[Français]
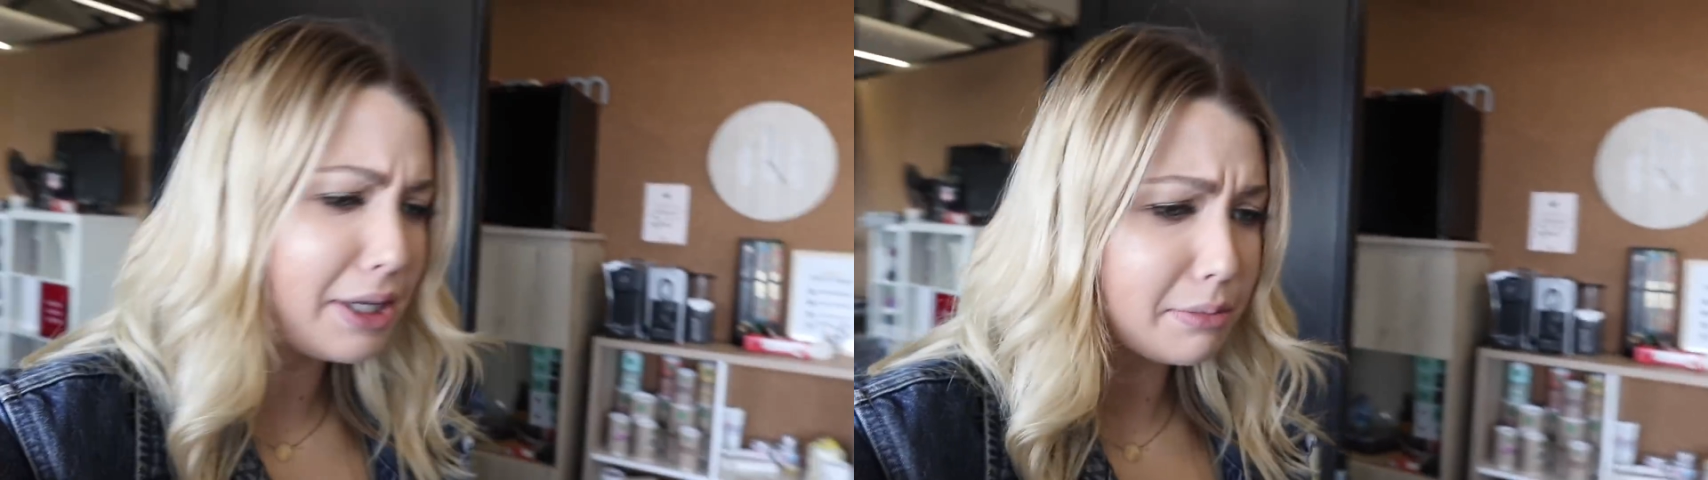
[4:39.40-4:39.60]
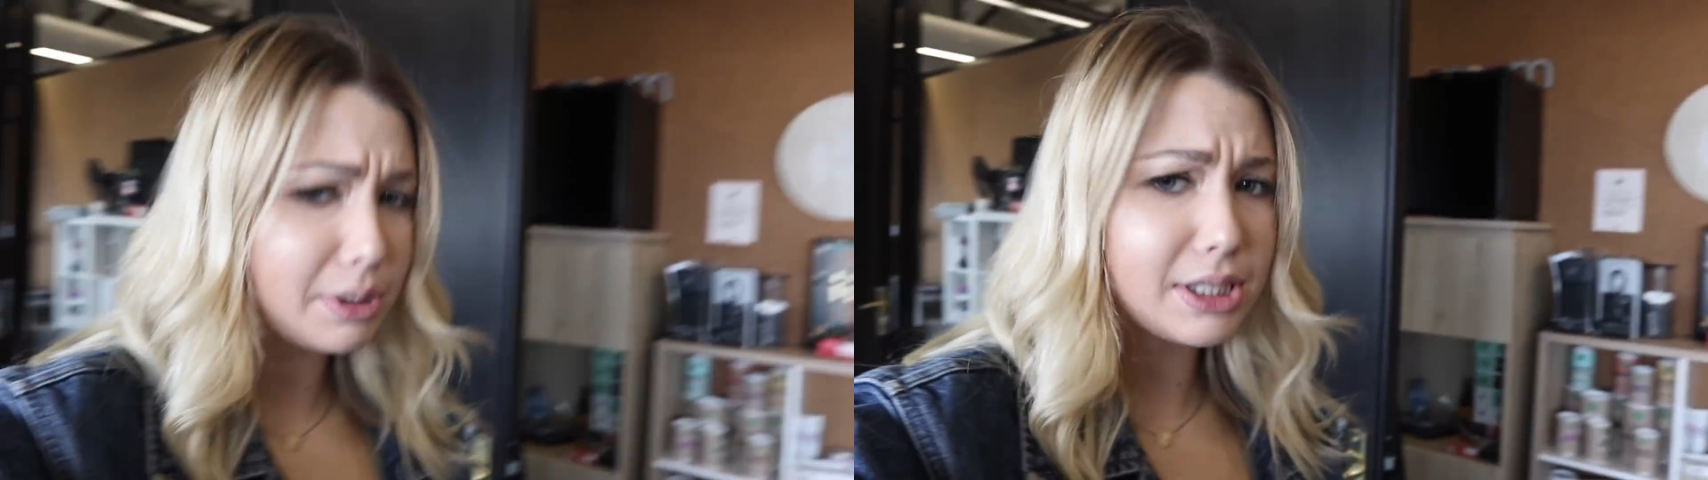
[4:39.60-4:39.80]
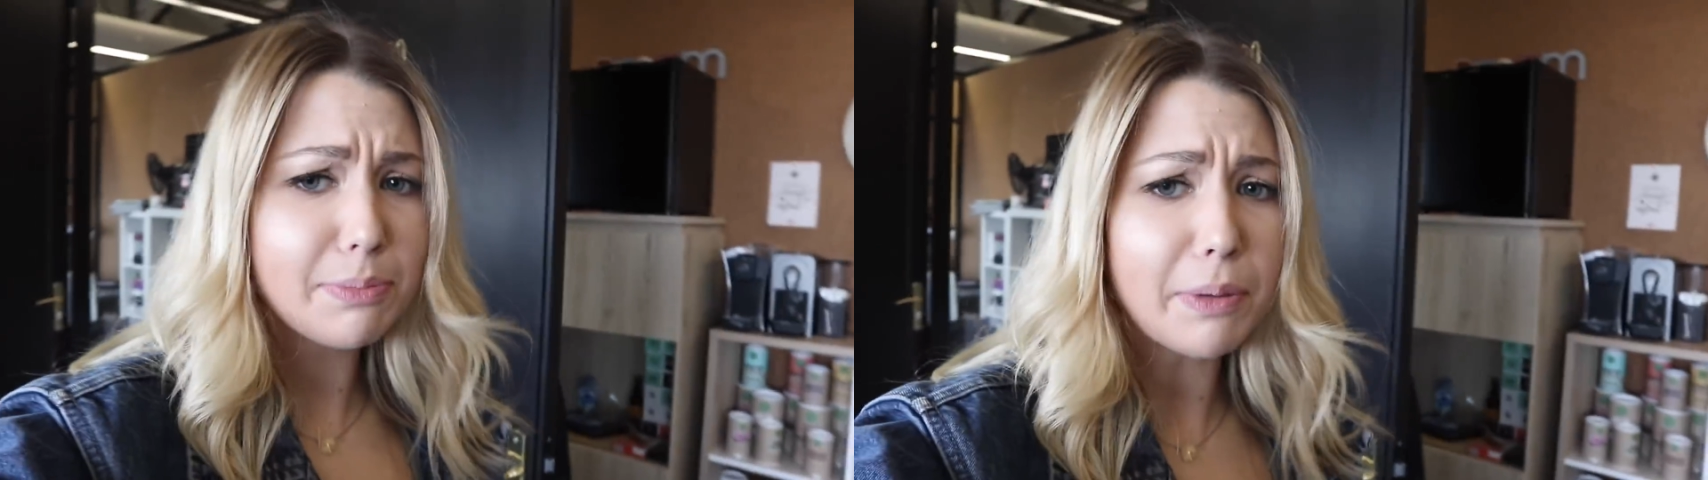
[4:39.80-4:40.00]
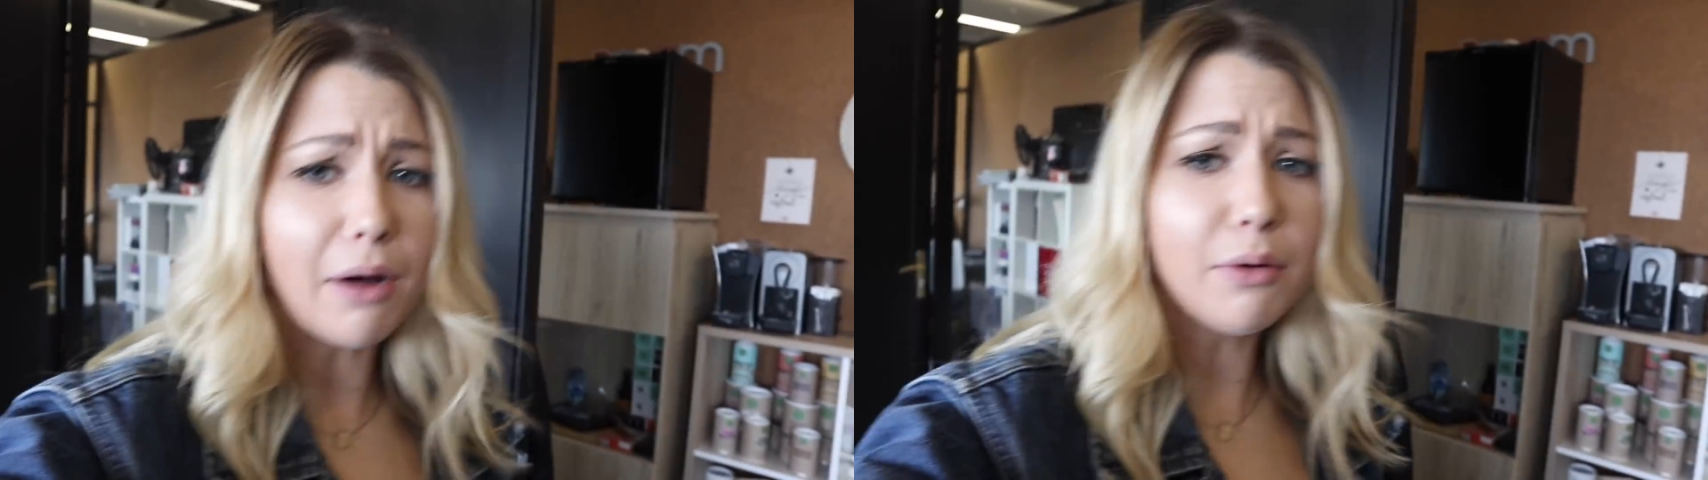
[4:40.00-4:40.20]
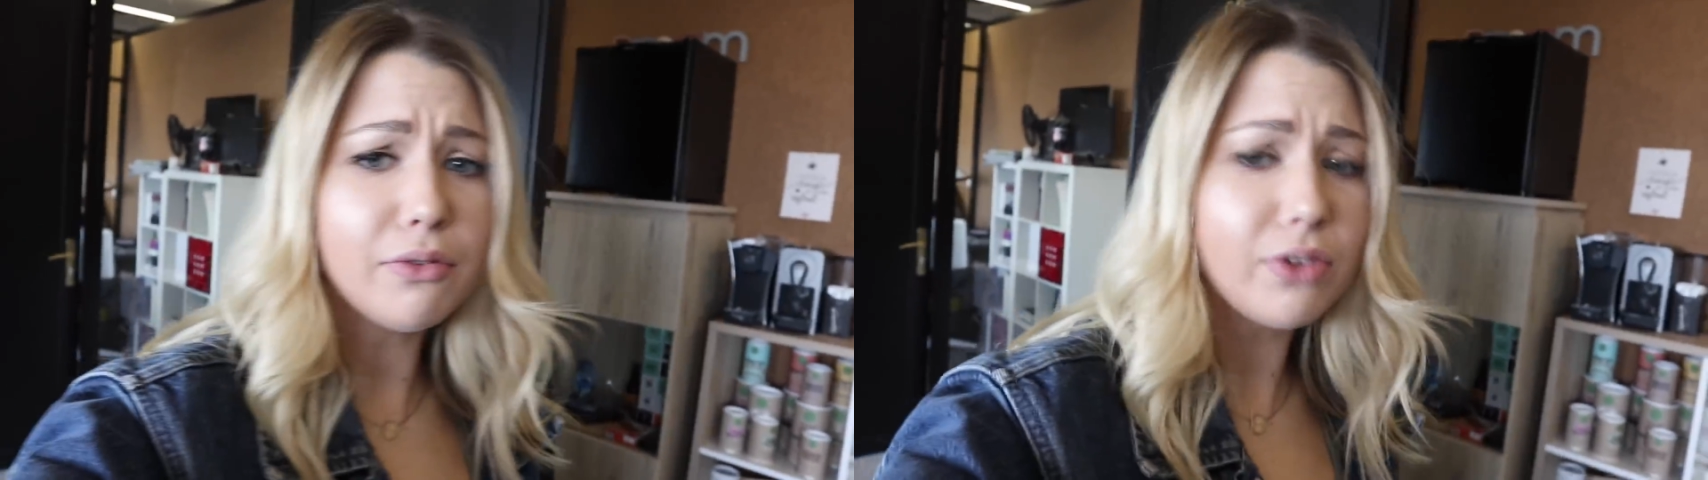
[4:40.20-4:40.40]
Mais j'ai pas
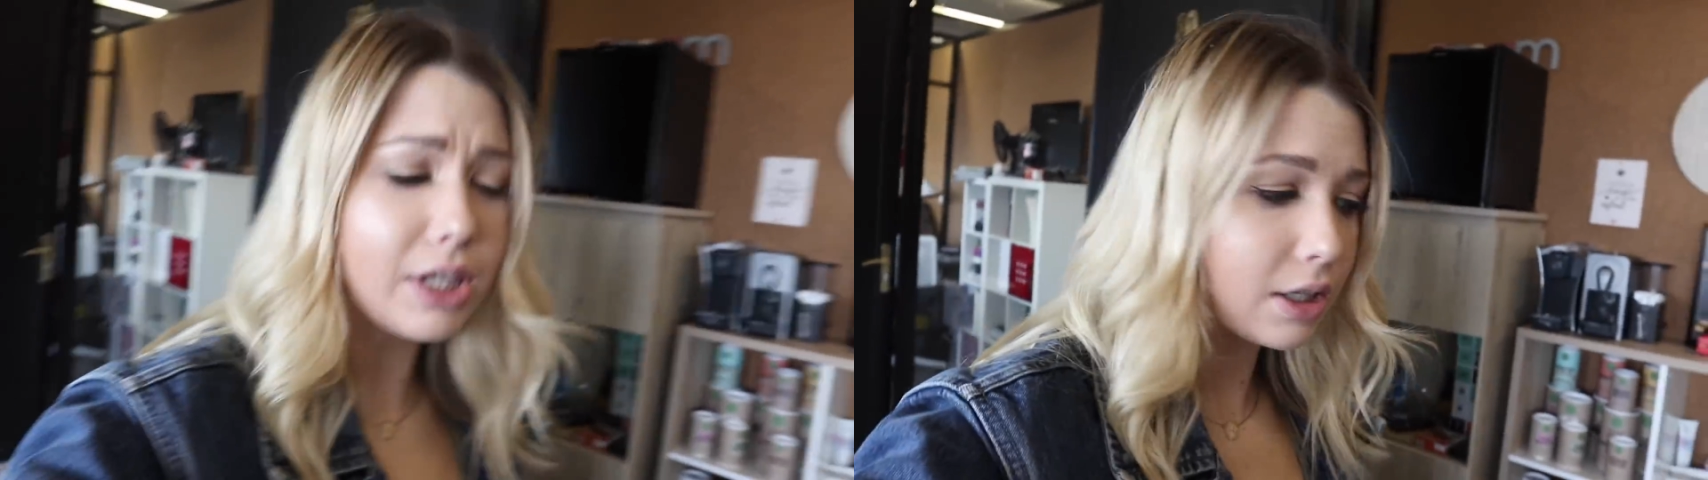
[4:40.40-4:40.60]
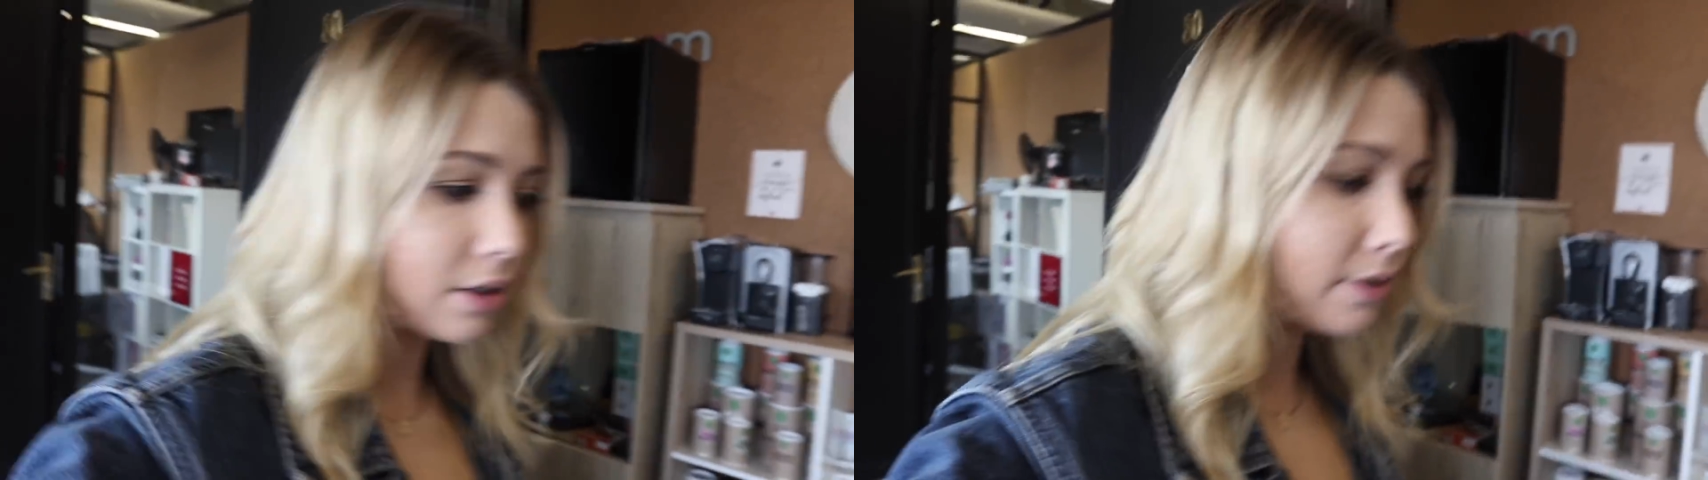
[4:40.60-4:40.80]
envie